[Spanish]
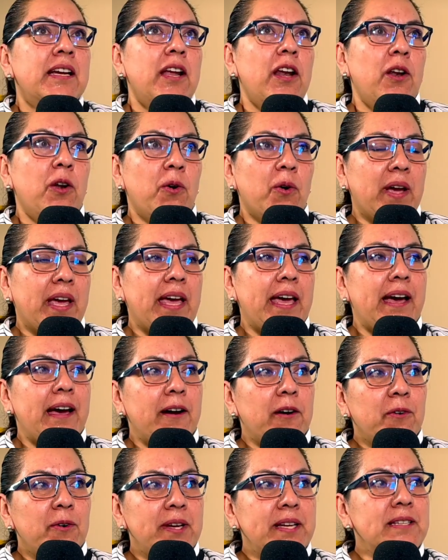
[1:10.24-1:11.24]
lo que
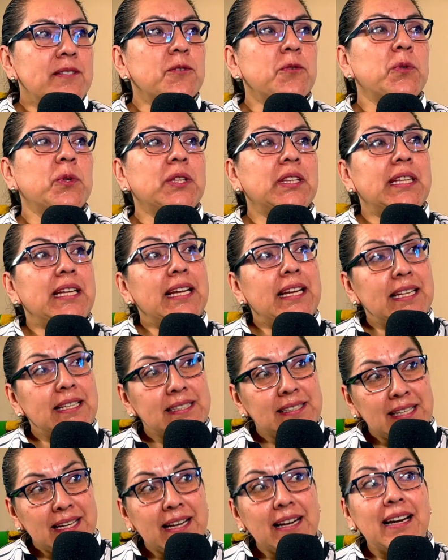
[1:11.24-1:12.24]
hago es
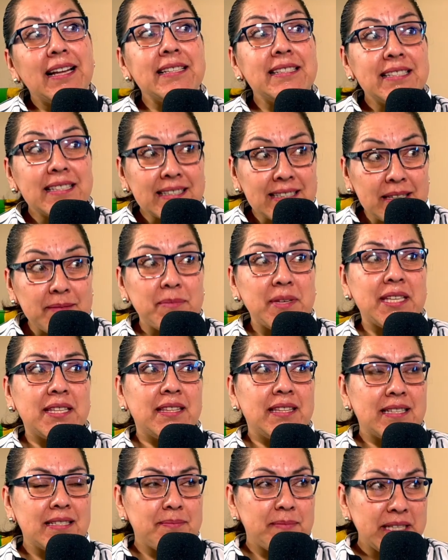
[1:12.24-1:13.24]
utilizar las
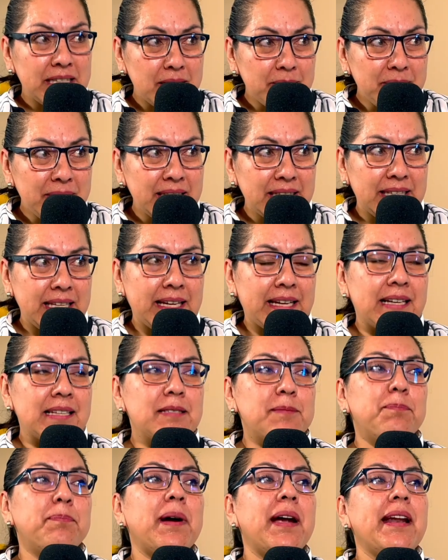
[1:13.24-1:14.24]
herramientas
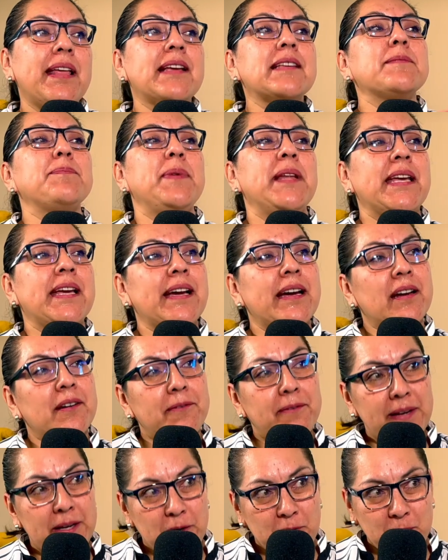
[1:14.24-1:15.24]
matemáticas para explicar
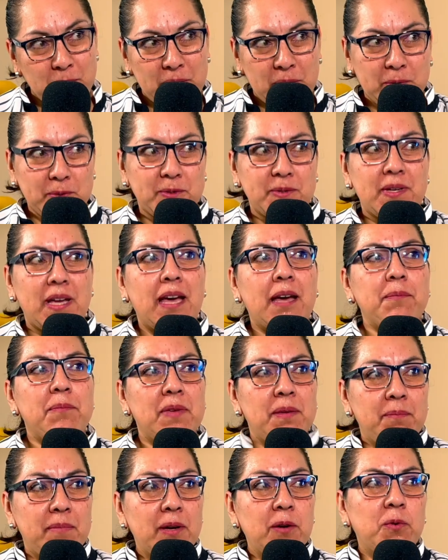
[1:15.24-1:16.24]
fenómenos. A
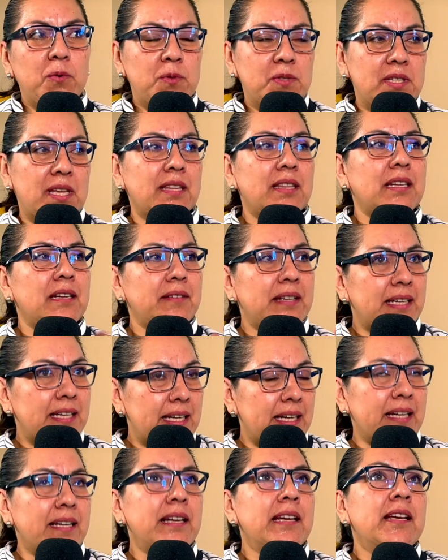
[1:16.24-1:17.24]
mí me gusta
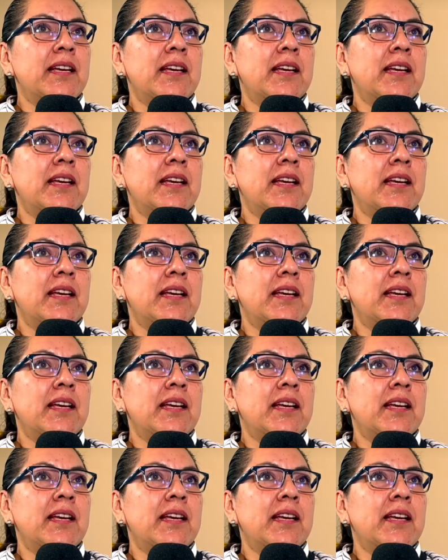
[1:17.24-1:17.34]
trabajar